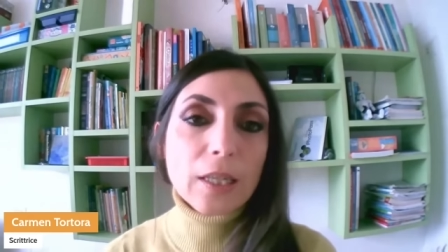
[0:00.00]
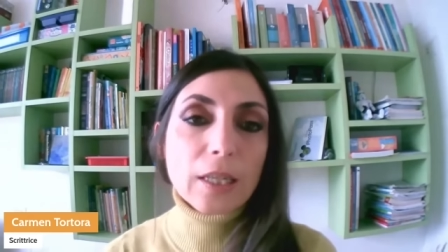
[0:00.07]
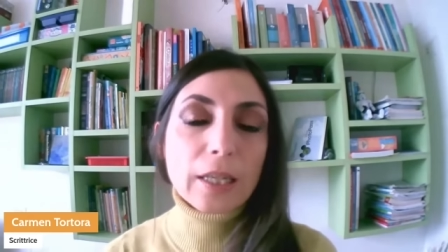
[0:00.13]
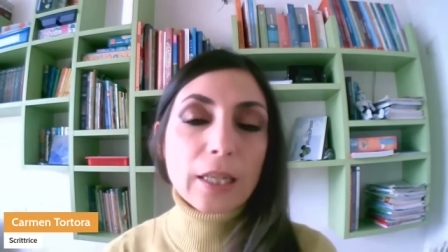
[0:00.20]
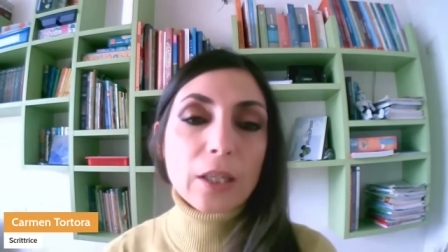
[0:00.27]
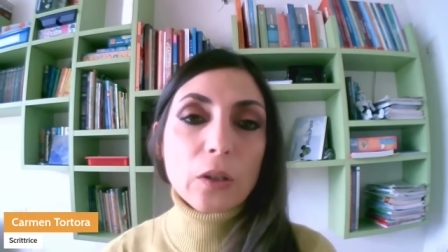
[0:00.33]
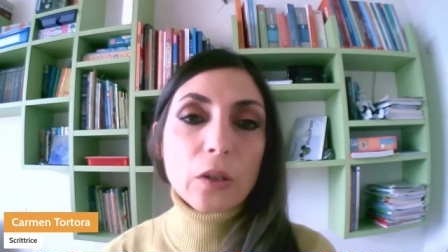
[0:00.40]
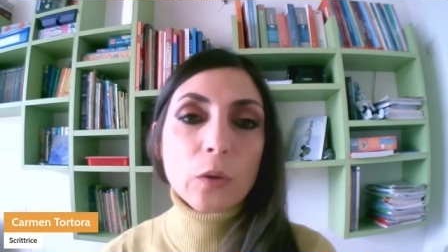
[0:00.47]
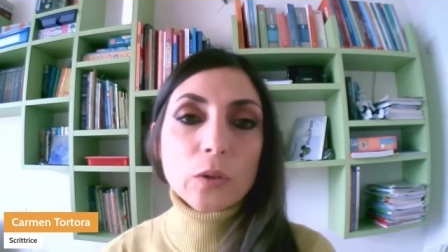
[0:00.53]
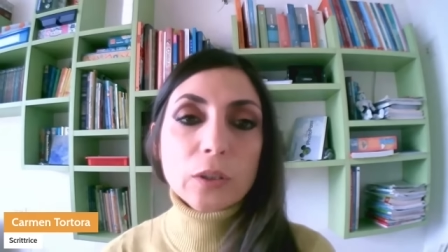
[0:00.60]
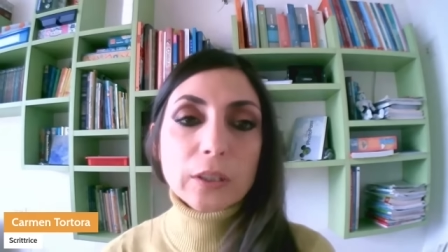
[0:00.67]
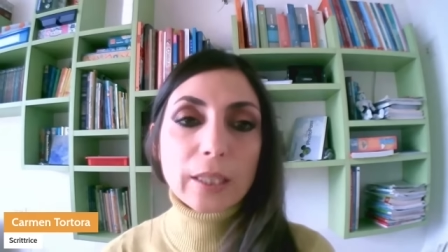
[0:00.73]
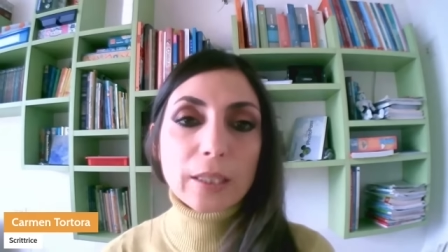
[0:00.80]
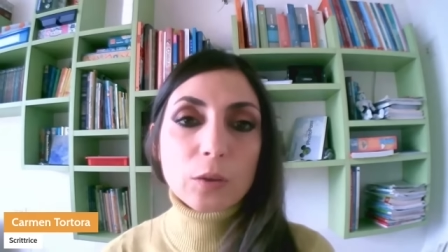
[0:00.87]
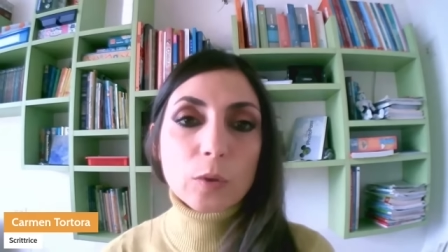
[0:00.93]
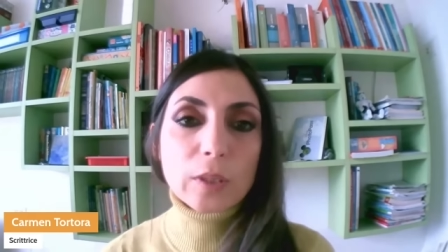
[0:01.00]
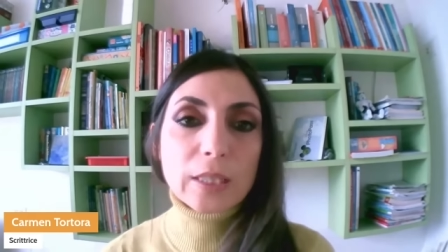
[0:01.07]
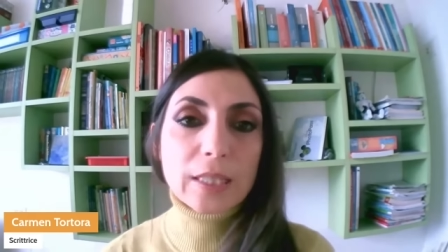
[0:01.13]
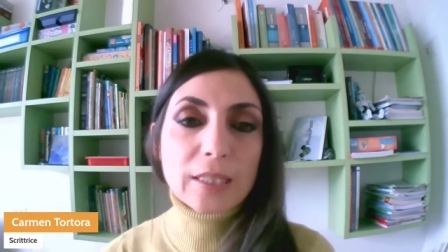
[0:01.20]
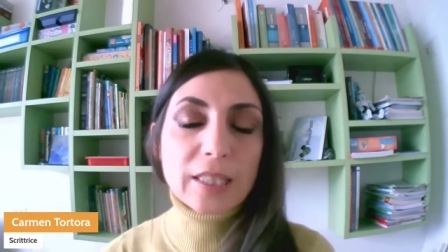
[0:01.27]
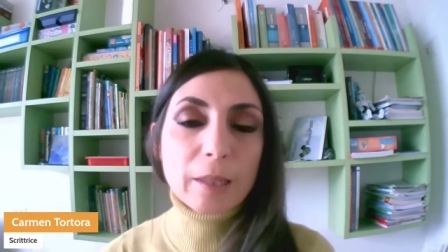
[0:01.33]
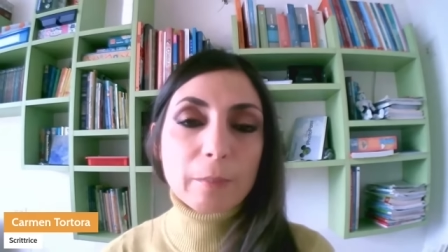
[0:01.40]
E oltre a lui
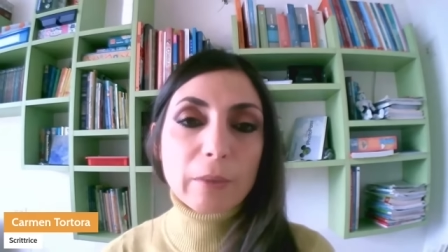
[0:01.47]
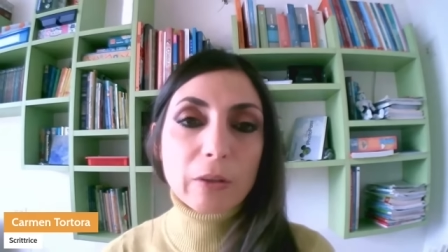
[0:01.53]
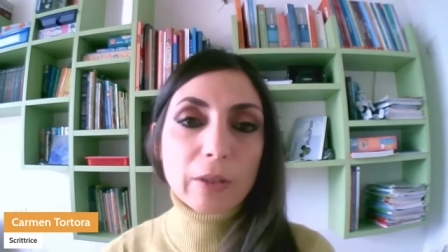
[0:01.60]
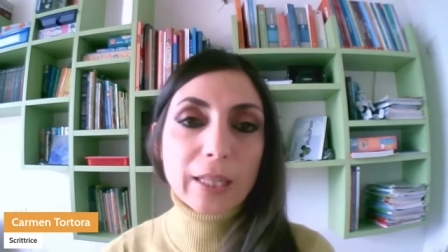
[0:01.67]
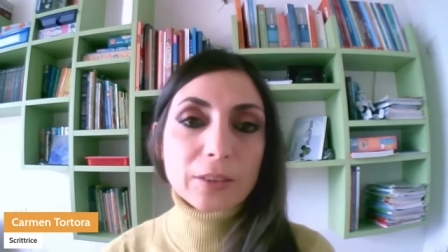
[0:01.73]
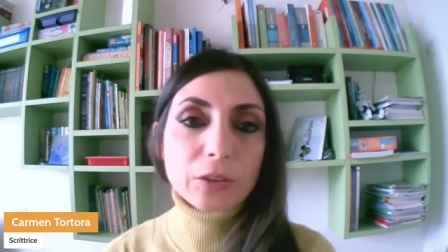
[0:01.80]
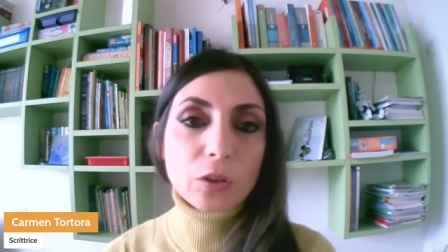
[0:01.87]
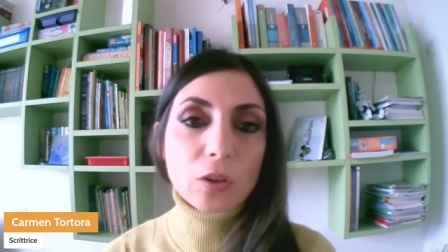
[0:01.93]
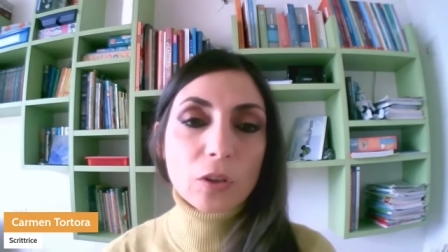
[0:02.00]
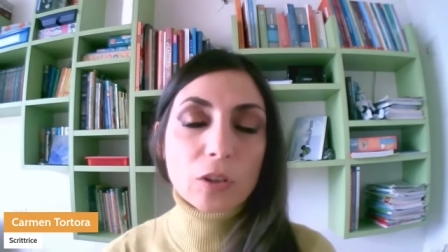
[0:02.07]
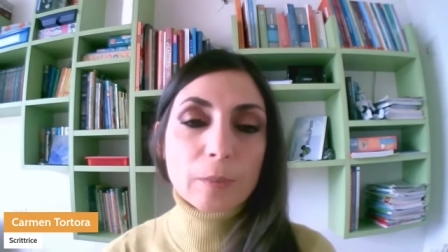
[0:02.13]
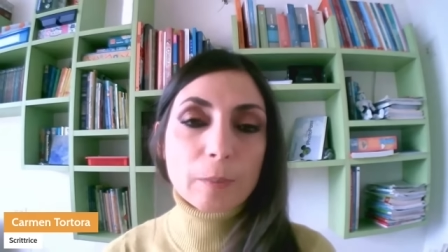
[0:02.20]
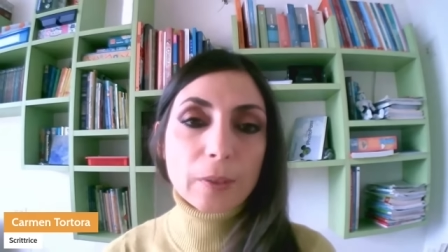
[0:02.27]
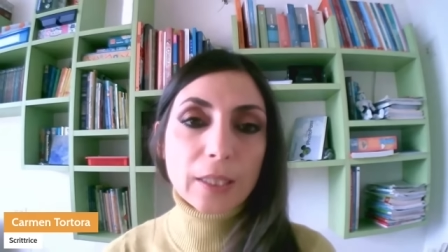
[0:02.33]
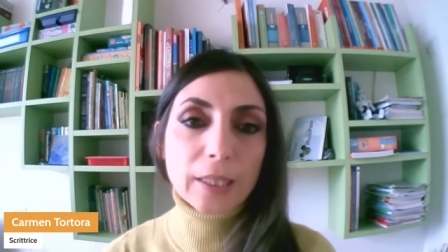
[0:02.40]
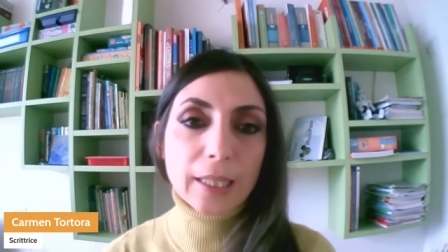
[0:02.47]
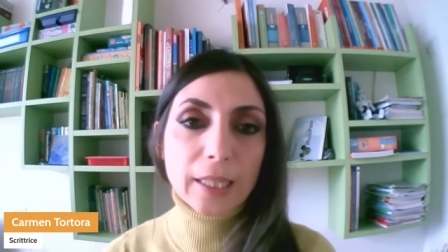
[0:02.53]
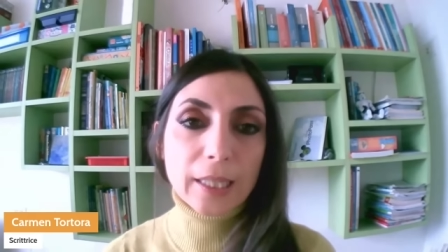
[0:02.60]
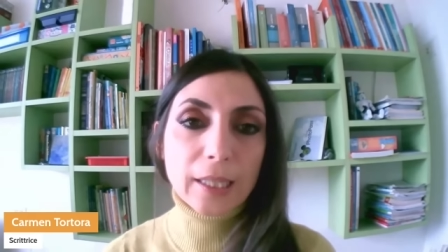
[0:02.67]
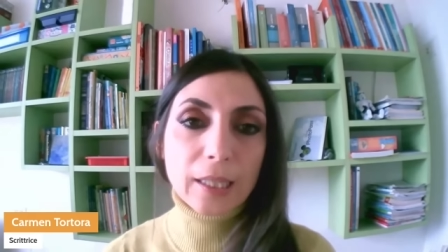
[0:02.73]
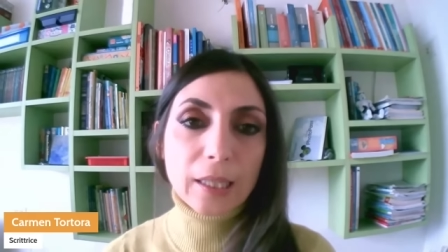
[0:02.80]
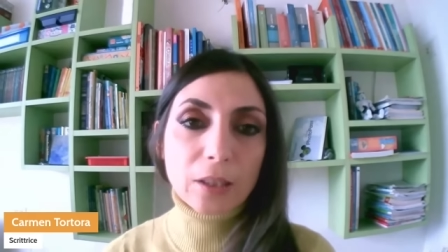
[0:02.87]
stasera abbiamo un altro ospite che
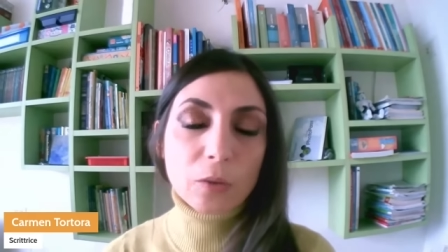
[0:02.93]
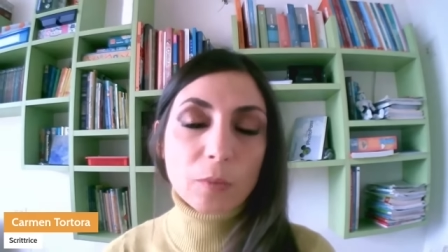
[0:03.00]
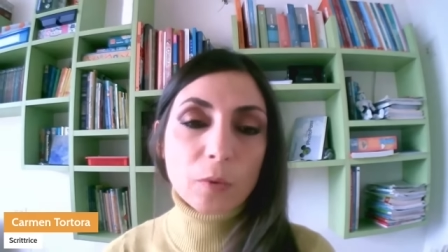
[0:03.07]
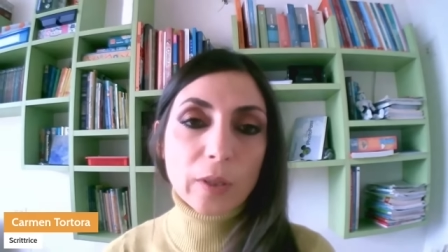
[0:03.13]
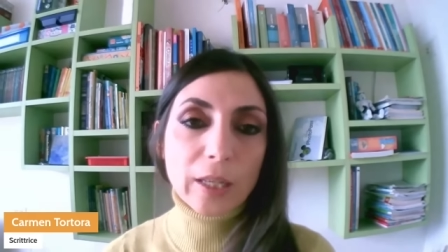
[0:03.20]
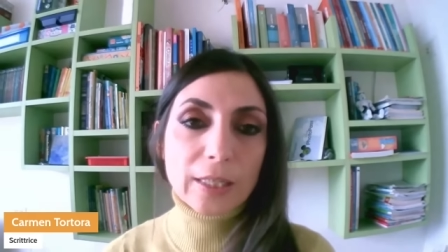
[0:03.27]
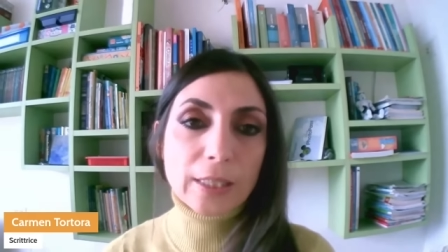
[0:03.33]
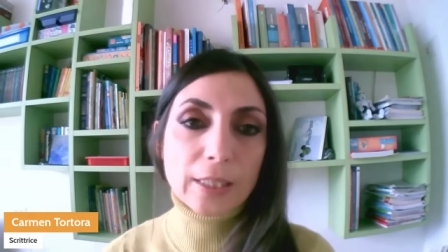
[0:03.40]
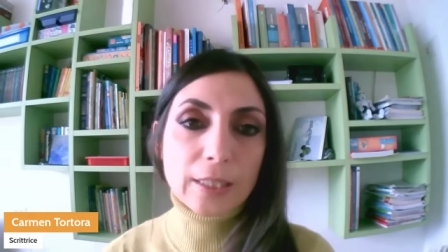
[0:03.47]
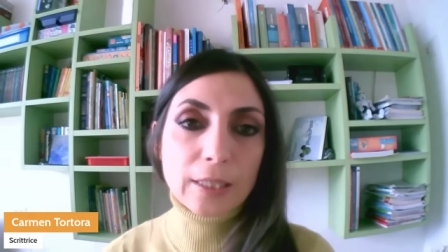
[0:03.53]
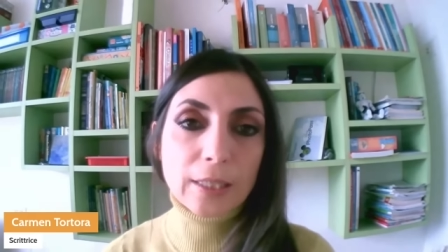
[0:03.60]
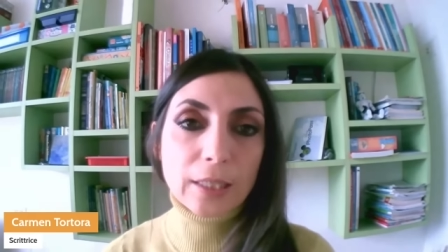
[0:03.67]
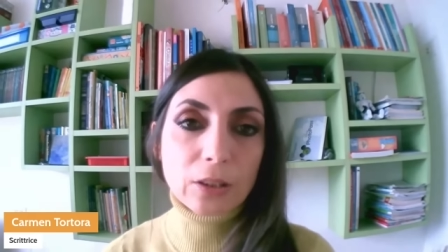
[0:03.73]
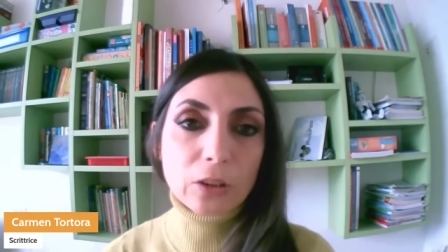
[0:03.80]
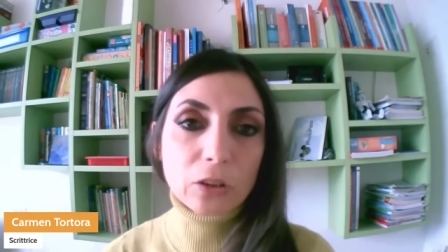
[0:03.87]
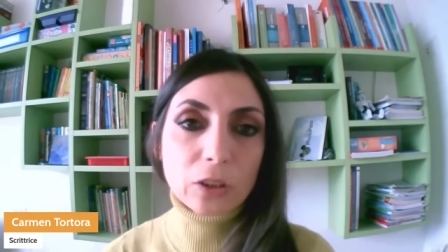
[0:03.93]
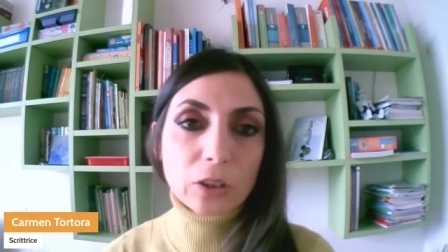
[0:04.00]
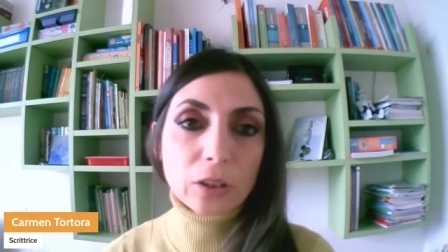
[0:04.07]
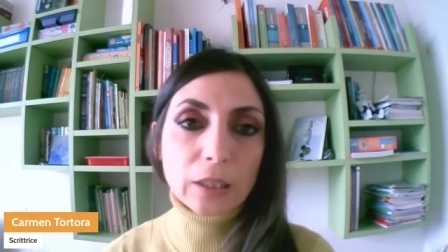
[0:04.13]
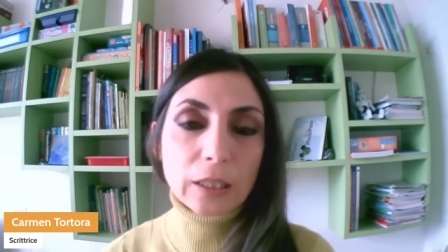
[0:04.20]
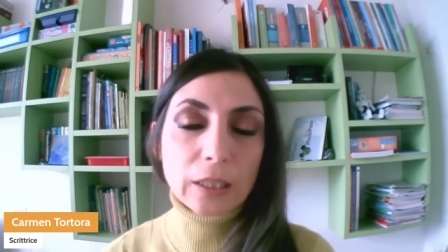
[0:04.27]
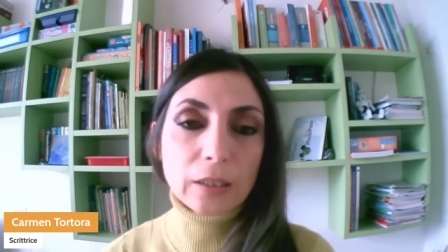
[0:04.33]
era comunque
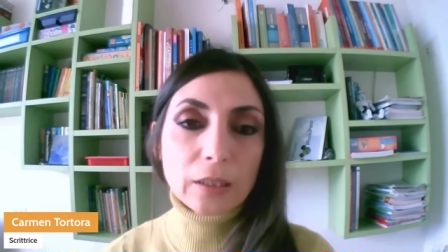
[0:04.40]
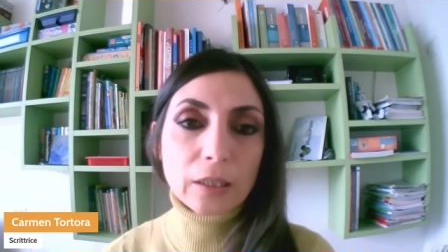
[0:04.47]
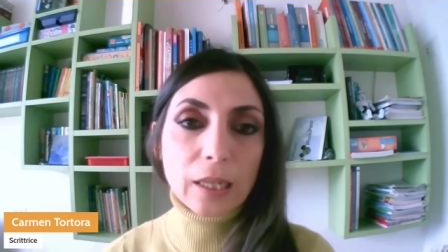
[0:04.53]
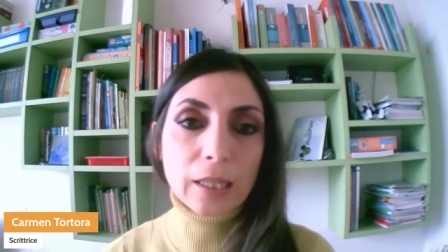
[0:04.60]
assistito eh,